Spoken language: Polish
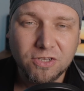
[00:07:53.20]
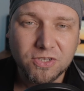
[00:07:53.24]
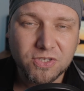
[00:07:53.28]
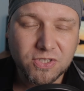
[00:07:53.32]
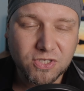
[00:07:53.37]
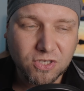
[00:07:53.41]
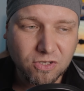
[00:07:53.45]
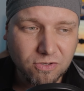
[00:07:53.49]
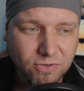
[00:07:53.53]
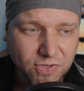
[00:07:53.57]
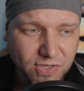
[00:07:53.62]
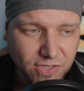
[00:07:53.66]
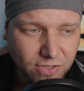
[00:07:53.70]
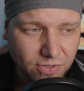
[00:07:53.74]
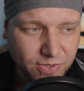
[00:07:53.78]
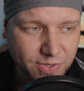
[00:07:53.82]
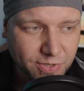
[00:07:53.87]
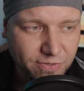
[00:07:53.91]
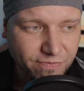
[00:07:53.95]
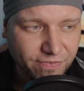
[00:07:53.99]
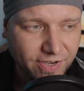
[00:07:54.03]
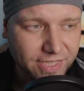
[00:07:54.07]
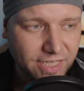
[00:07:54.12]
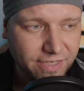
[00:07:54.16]
są
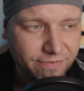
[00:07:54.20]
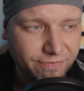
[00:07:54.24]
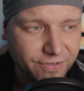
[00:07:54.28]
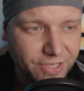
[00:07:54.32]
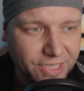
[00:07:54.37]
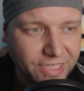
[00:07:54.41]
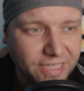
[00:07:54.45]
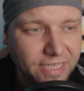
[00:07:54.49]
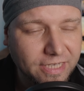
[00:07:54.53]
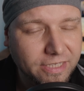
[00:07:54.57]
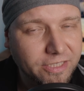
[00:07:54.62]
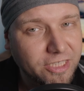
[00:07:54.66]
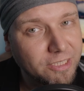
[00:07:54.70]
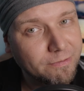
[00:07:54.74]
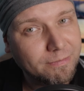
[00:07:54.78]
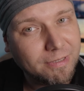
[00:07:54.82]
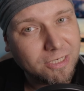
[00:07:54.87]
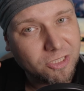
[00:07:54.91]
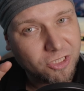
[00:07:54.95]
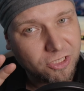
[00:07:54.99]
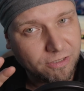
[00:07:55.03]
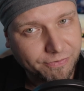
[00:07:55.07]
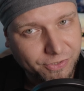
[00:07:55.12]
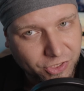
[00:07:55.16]
stosowane w Chinach
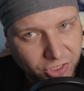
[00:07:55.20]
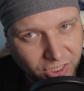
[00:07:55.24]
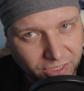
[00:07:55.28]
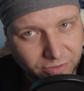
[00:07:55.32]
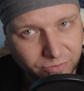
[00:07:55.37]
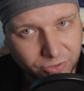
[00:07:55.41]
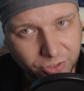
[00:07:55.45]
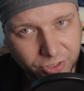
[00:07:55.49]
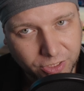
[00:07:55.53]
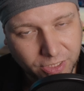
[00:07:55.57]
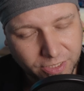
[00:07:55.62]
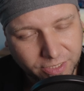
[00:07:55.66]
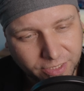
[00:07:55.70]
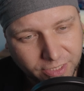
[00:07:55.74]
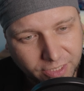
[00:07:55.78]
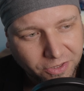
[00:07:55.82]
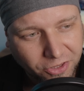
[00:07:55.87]
niemalże wszędzie.